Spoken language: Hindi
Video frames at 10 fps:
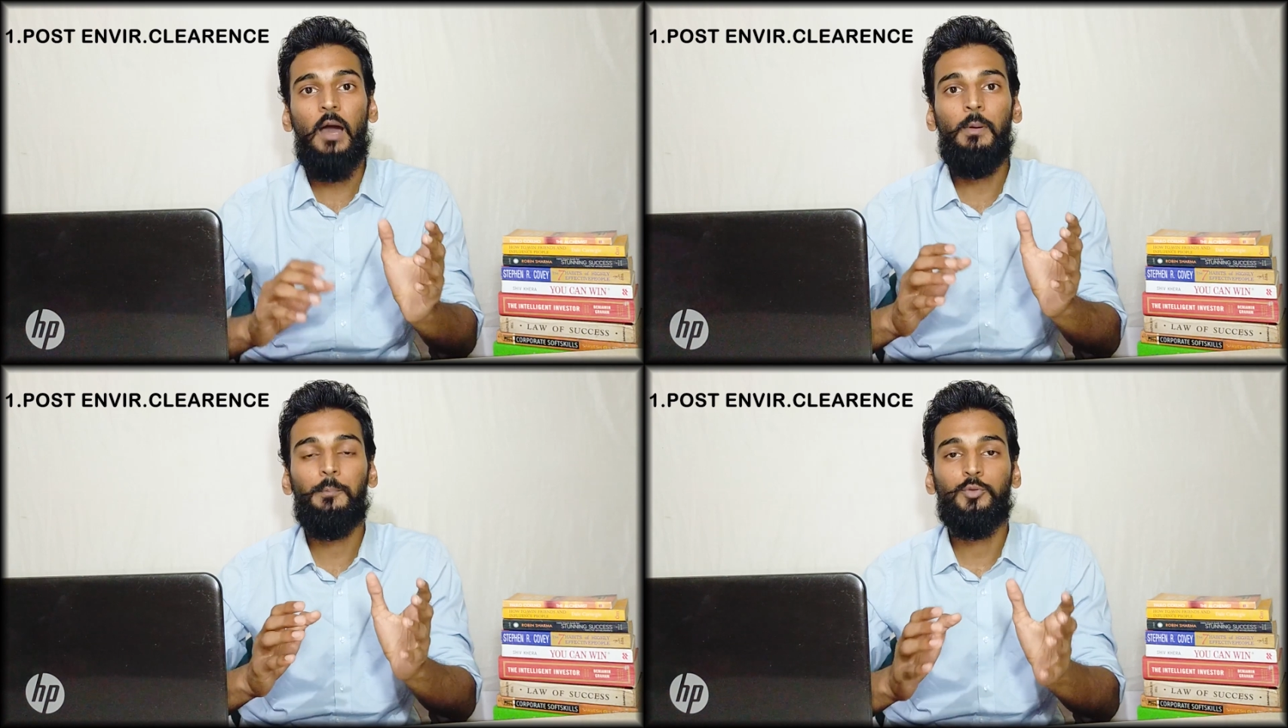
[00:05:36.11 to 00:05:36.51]

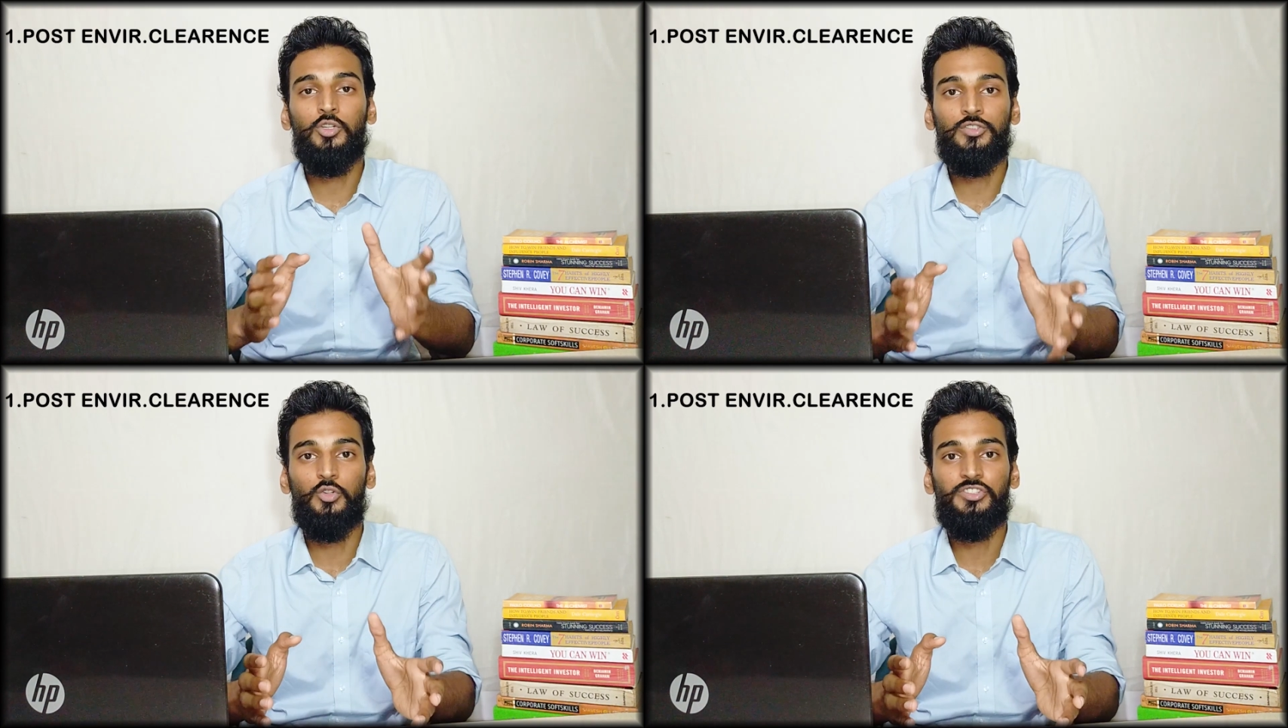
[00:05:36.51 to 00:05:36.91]
अब आप
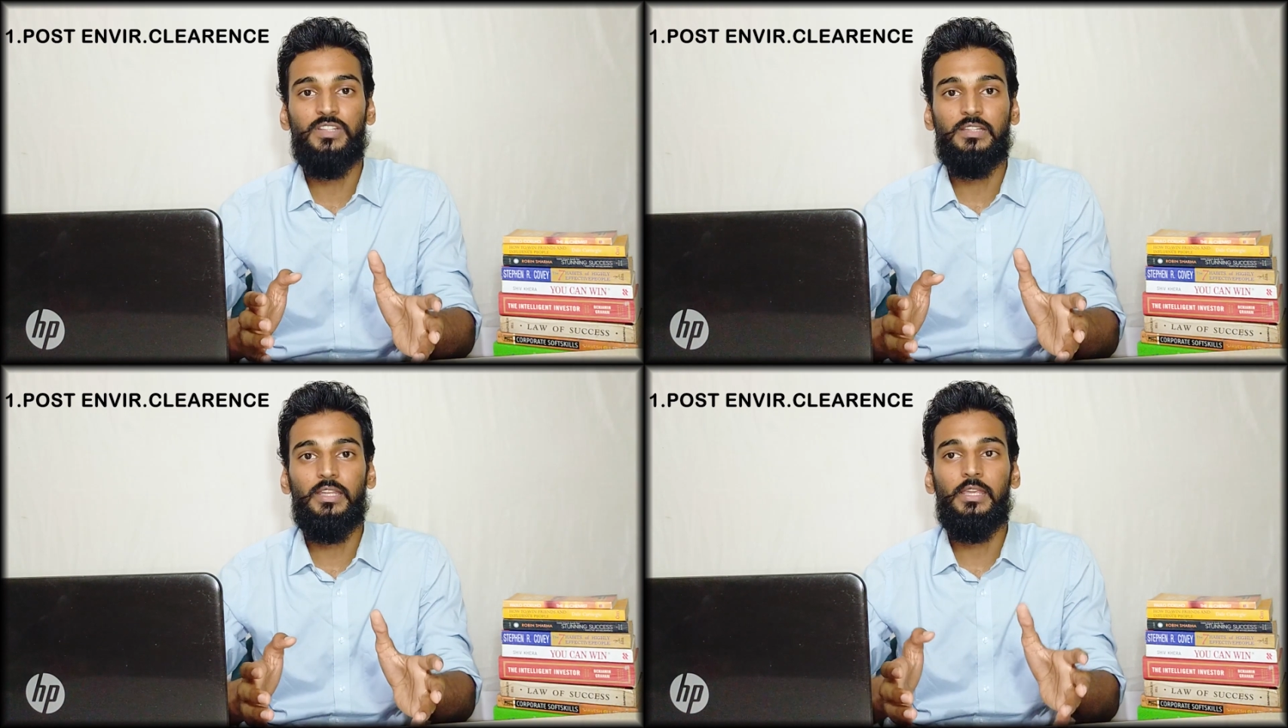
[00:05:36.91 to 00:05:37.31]
खुद सोच
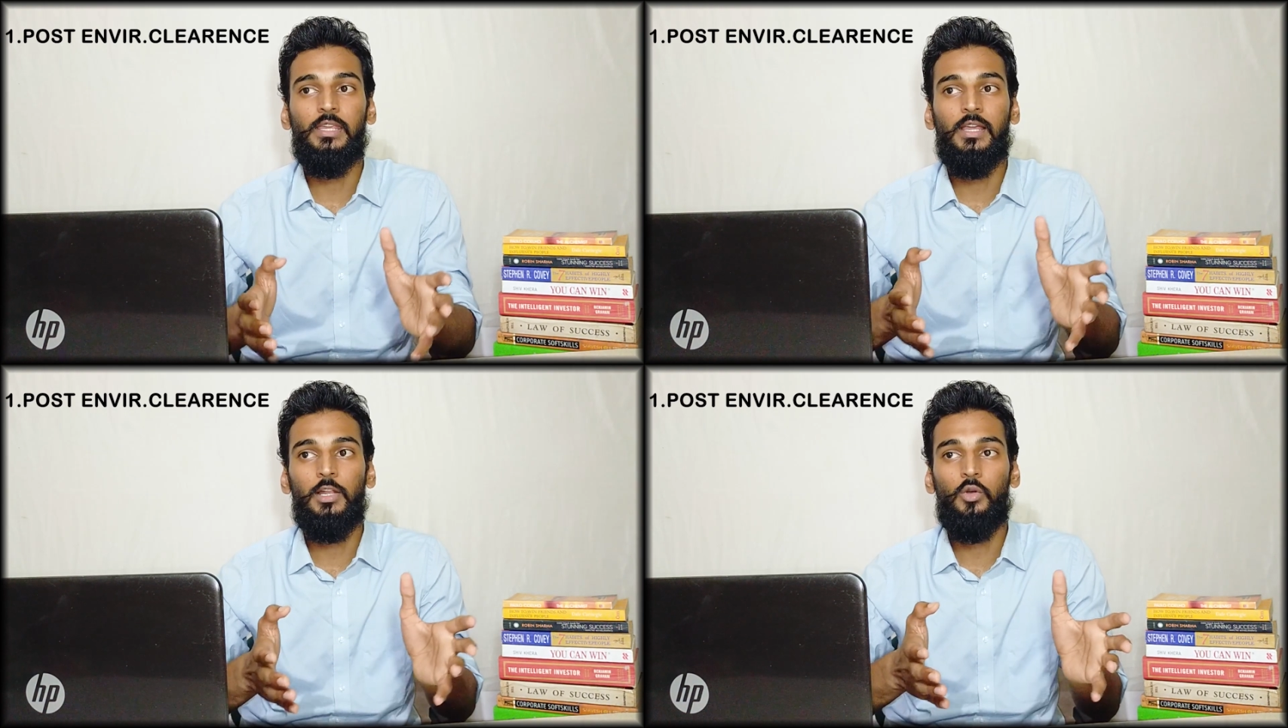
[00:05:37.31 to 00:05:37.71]
सकते हैं
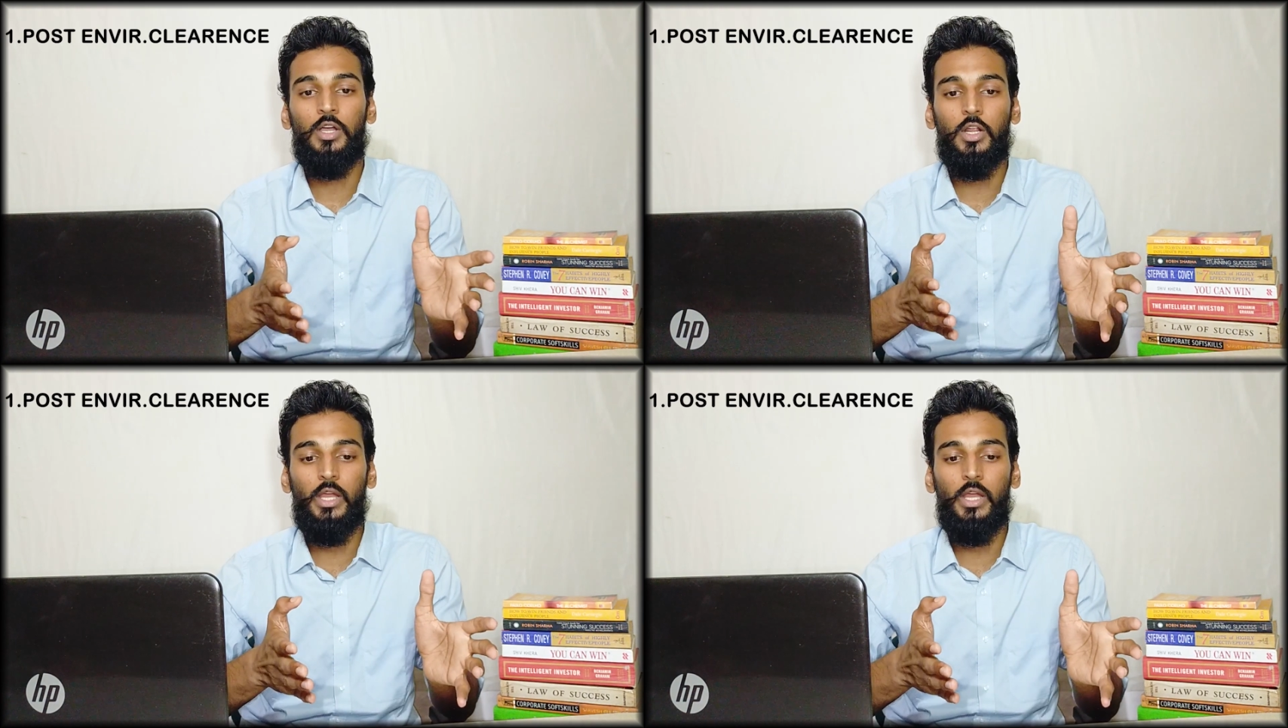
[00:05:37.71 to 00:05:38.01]
कि कल को अगर